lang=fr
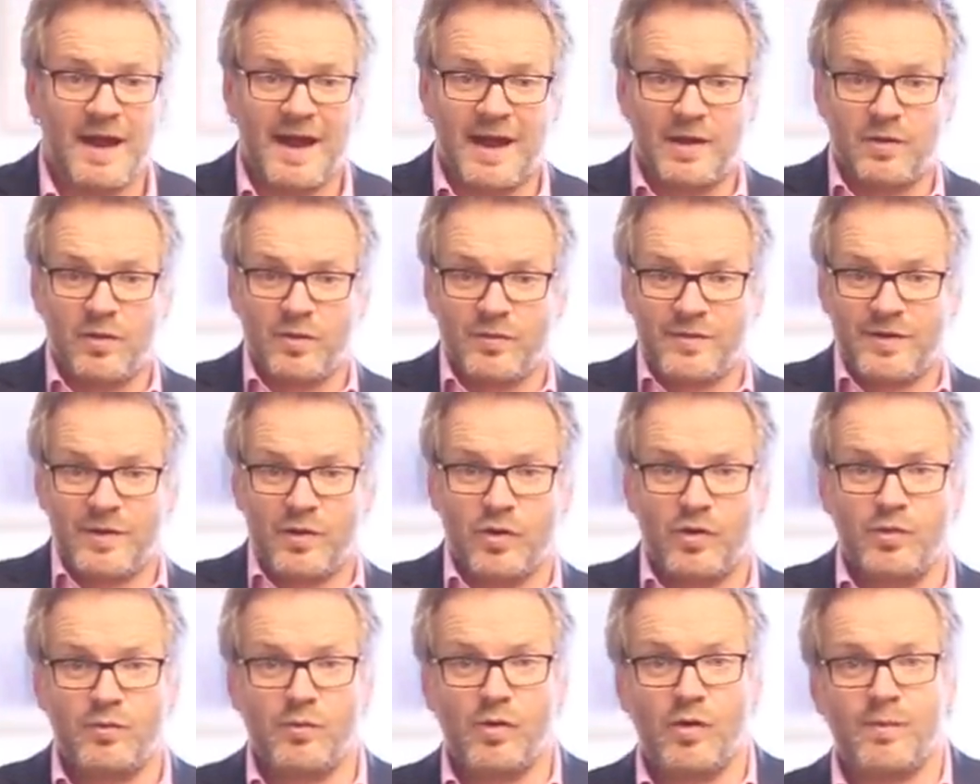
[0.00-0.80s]

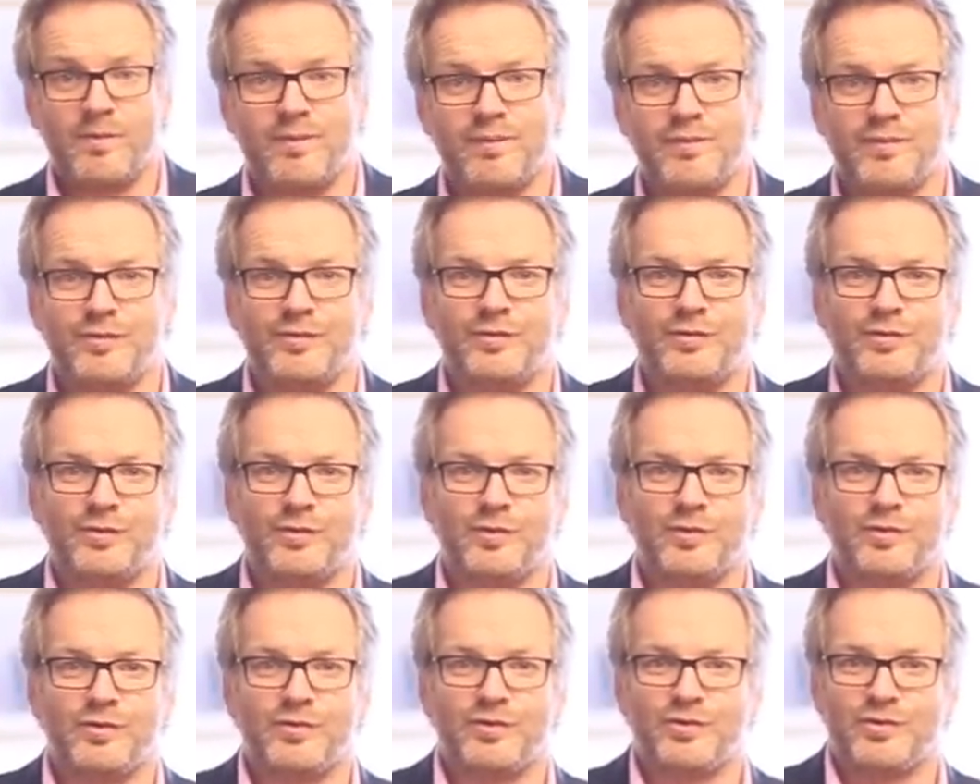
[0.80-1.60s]
environnement
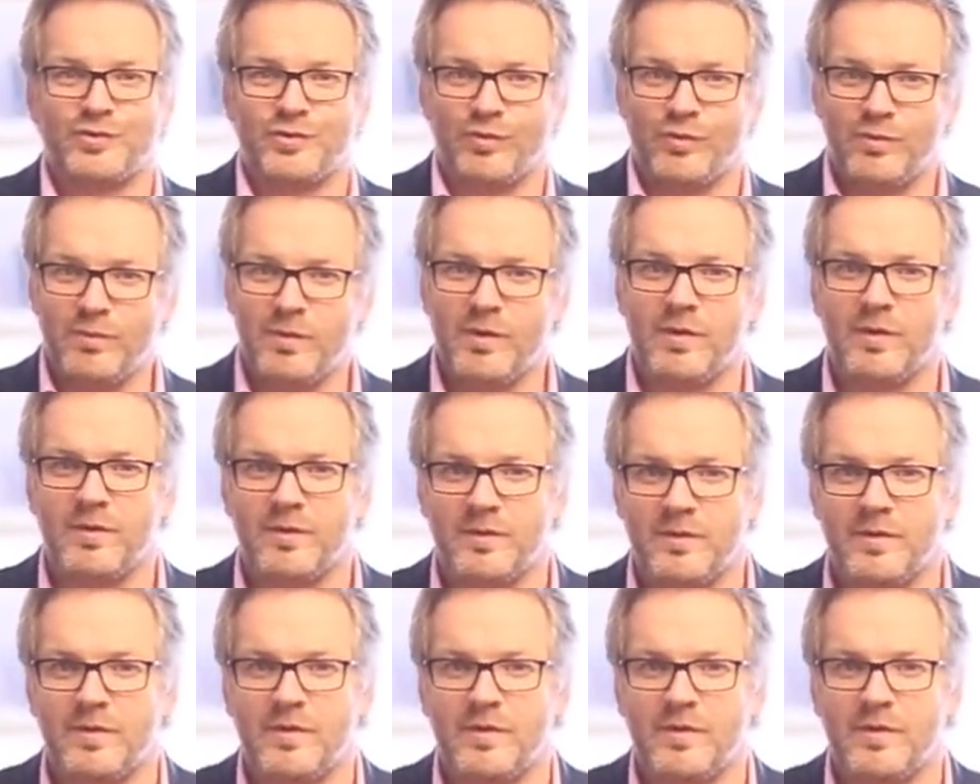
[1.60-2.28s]
plutôt sombre,